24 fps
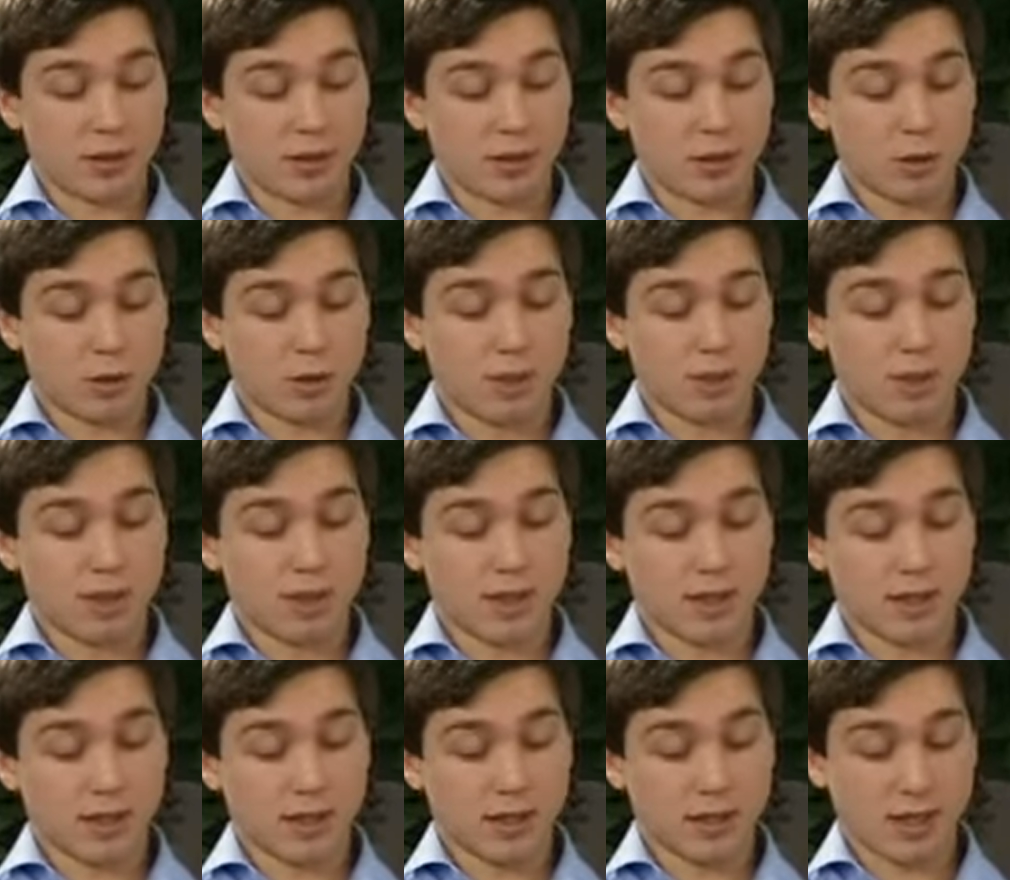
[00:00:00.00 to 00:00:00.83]

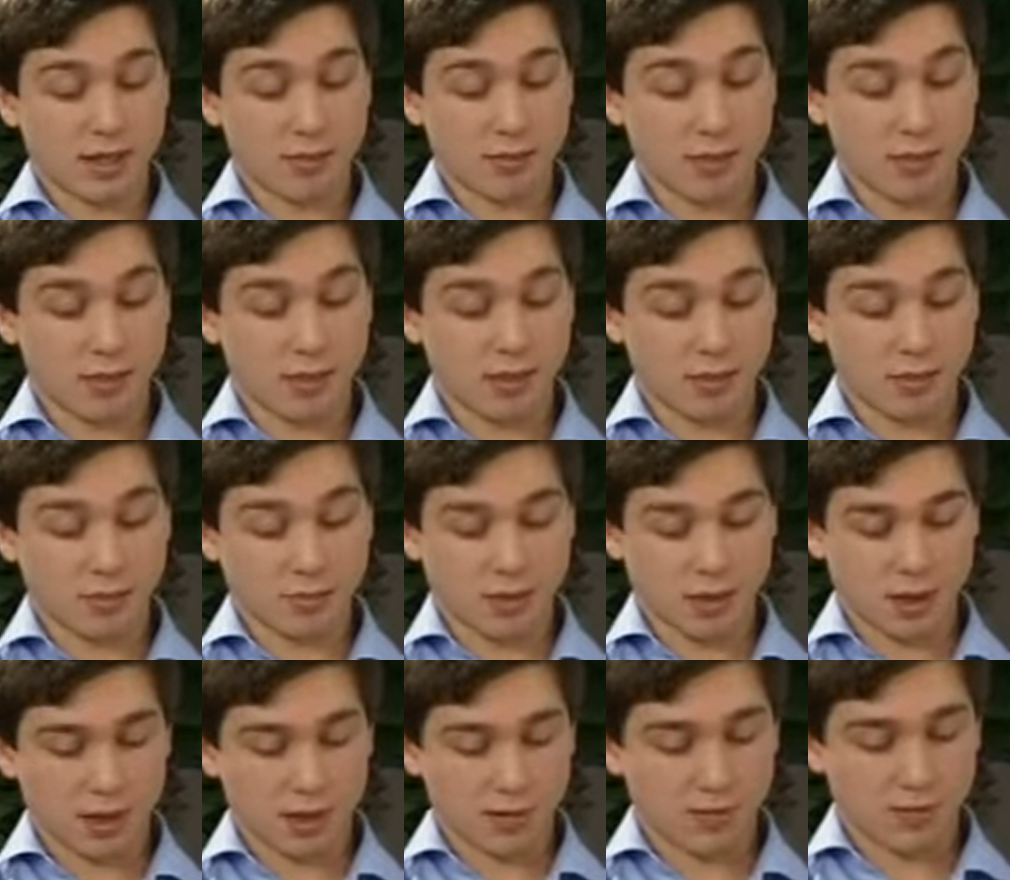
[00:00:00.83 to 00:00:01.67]
Трубицына из
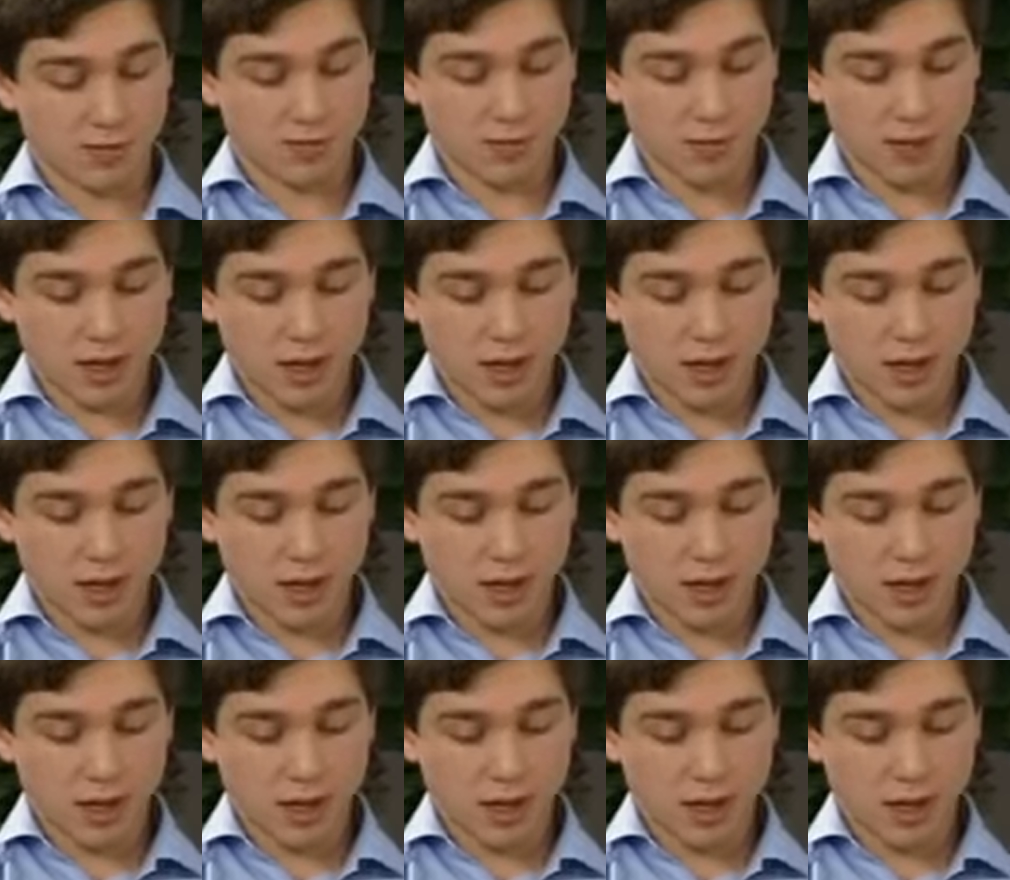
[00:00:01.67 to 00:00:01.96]
Санкт-Петербурга. Да.